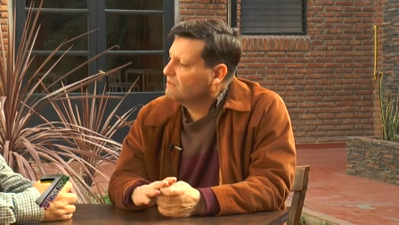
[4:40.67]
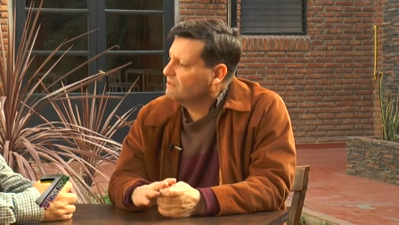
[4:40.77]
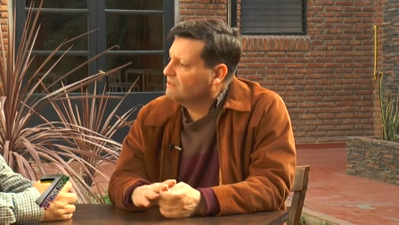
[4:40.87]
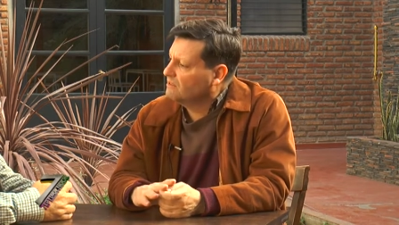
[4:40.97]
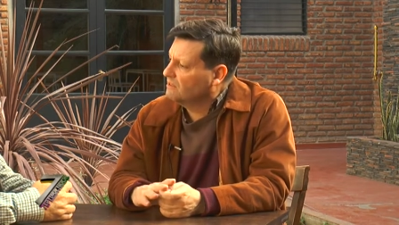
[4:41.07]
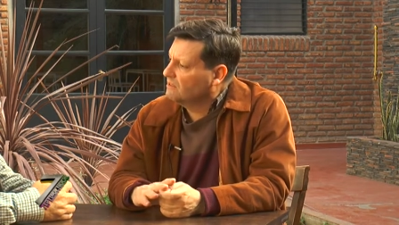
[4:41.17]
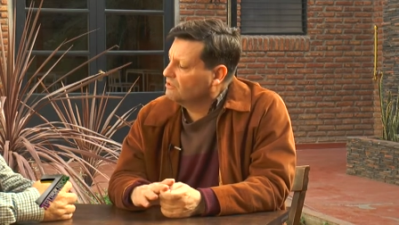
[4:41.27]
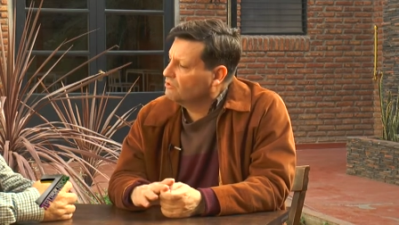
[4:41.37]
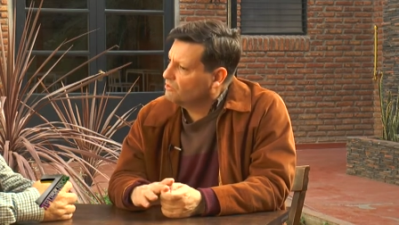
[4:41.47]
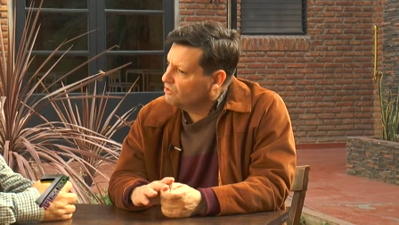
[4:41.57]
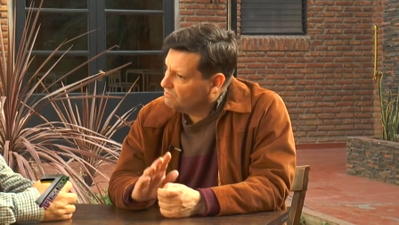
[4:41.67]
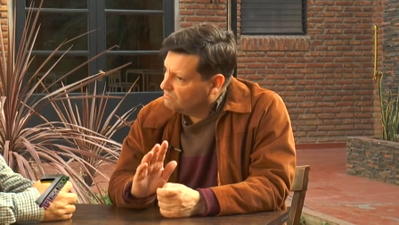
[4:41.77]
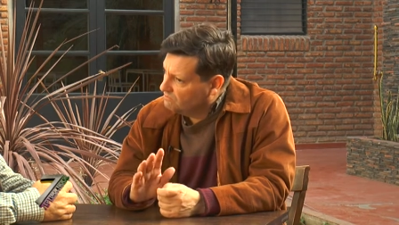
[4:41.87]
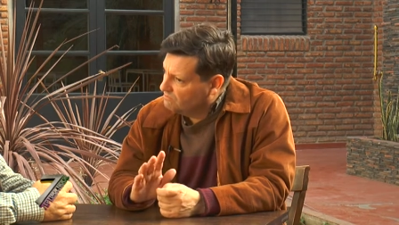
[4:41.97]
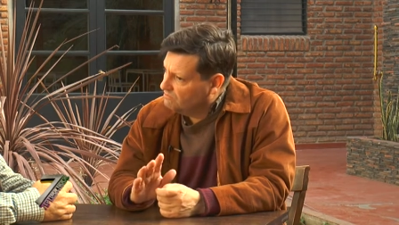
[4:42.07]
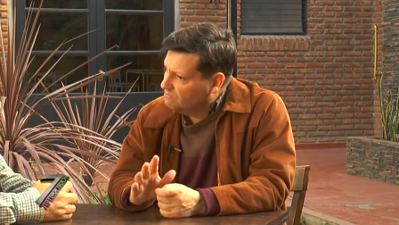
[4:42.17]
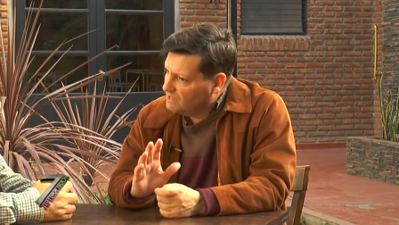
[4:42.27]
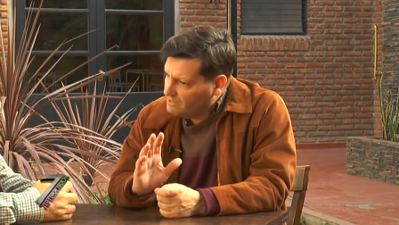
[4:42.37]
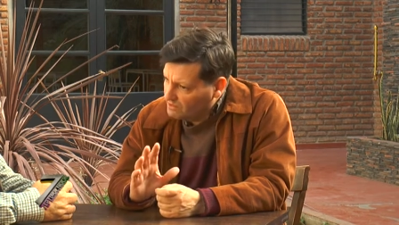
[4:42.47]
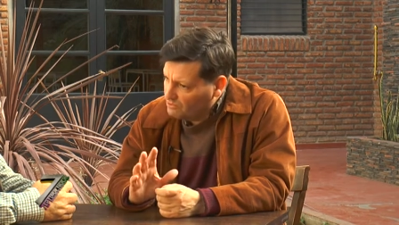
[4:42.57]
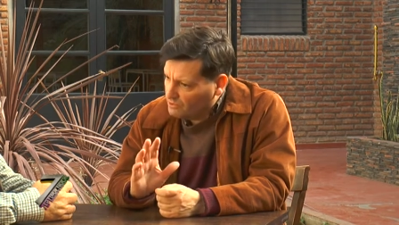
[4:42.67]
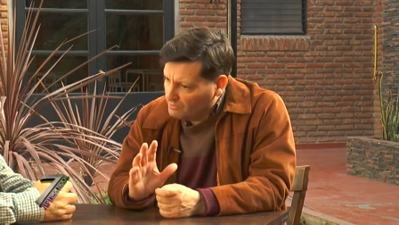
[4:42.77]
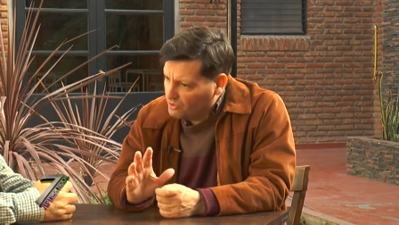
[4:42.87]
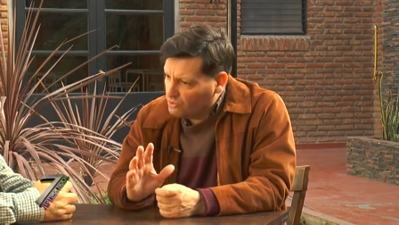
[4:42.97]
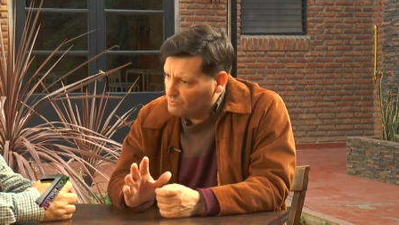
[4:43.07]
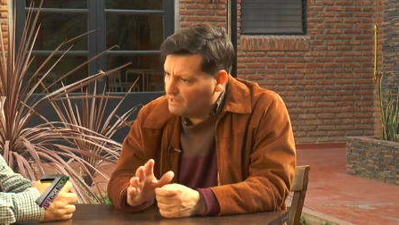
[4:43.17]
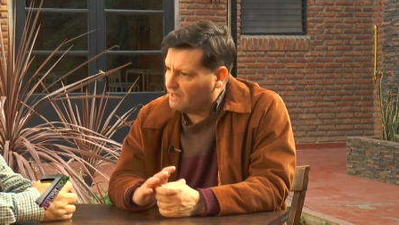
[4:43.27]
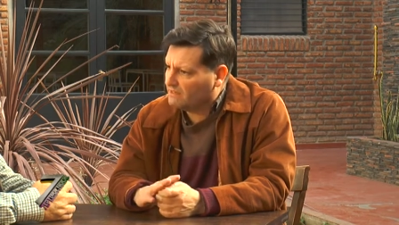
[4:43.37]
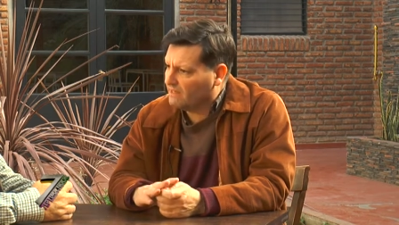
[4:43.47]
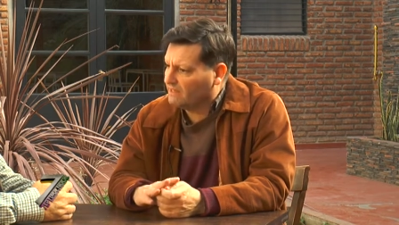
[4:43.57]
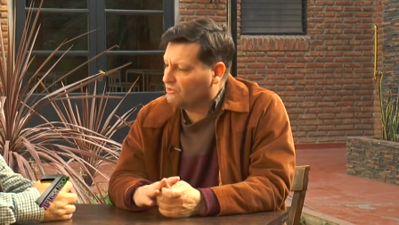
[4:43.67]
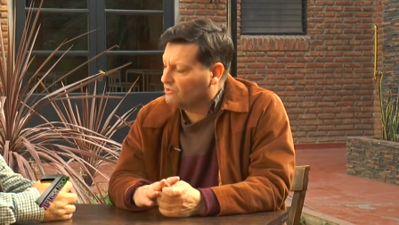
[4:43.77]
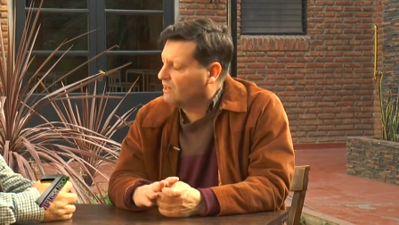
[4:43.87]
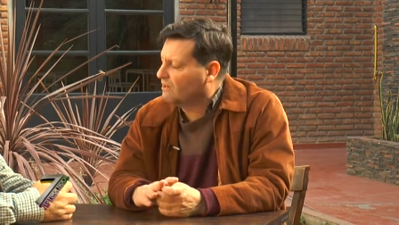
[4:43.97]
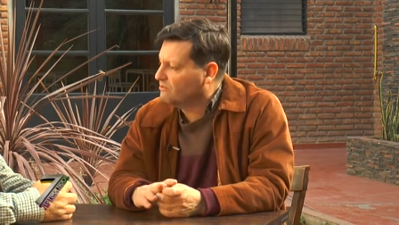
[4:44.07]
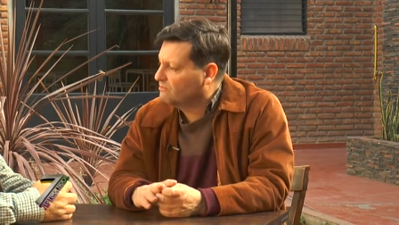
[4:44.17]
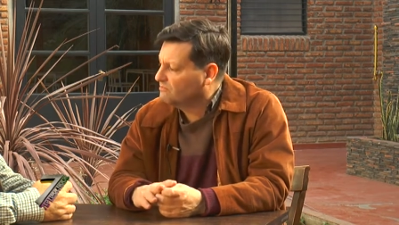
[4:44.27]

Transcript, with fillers: este, digo, bueno, necesito también ocupar la tarde con algo.